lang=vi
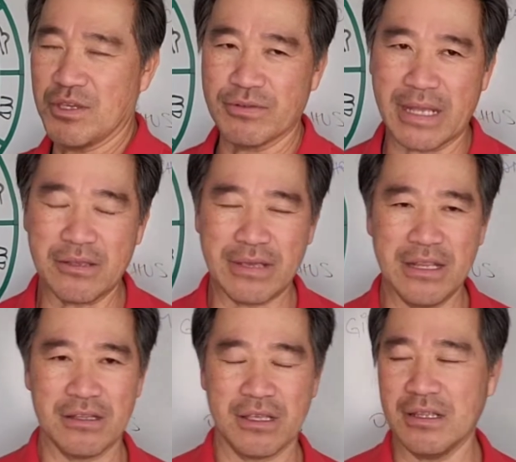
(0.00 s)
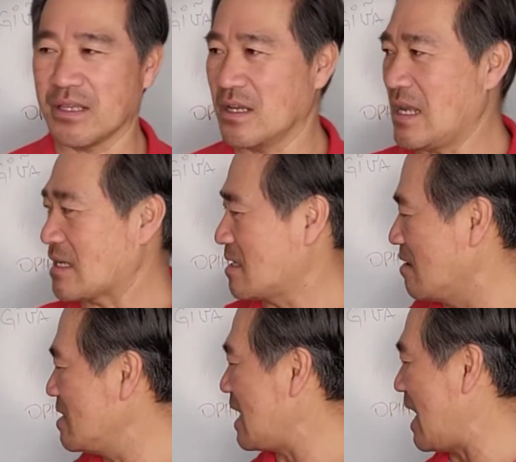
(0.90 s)
nhiều sách tôi thấy nó chỉ về chữ là
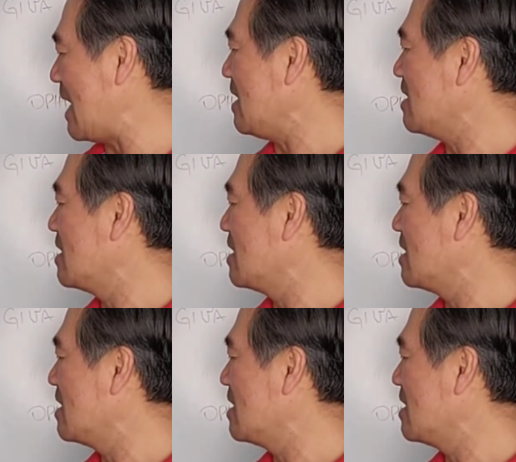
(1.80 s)
cự giải